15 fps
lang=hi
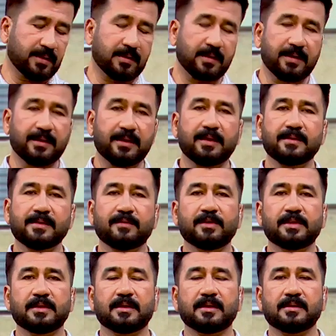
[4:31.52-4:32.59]
तो इतने असं
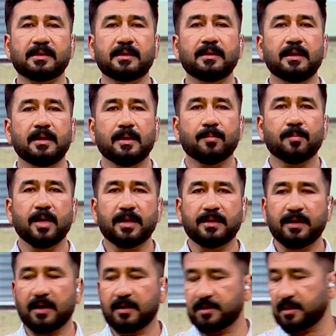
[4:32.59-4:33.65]
विझंदासीं ब
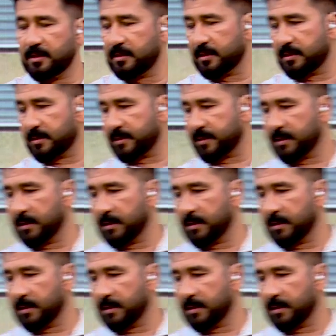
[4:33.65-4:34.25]
दालचीनी की स्टिक